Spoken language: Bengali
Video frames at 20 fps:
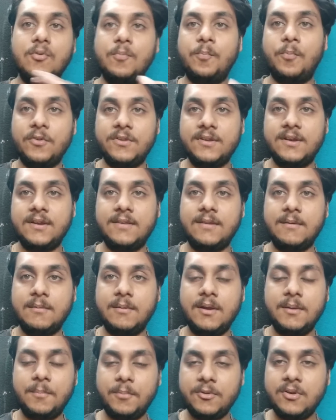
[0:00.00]
খুব পজিটিভ দিক
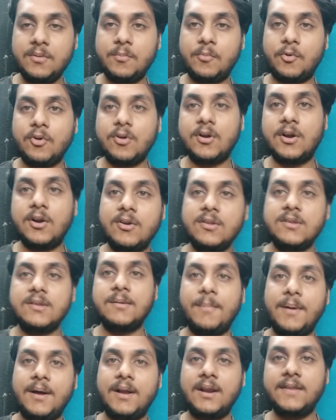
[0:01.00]
মানে এর পেছনে বড় কারণ হচ্ছে
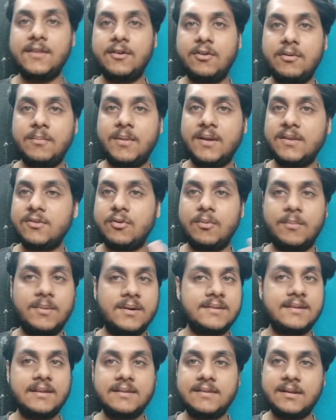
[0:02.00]
বাংলায় তখন মাস
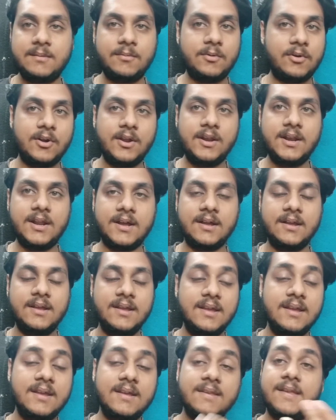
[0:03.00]
কমার্শিয়াল সিনেমা হয় না
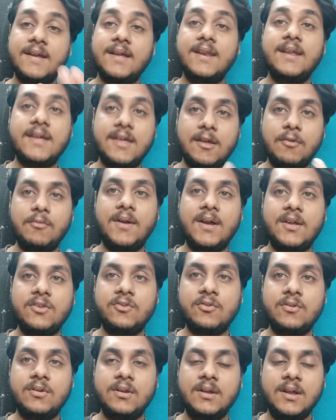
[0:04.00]
সেখানে কেউ
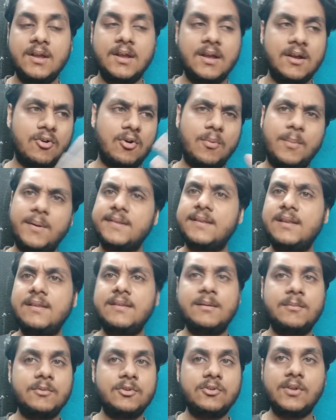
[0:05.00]
একজন কমার্শিয়াল
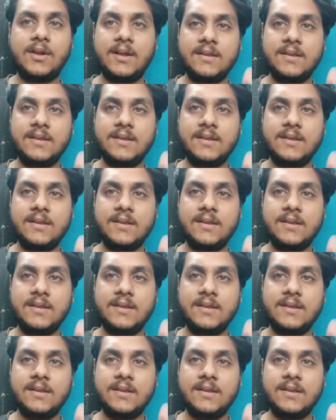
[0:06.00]
সিনেমা শুধু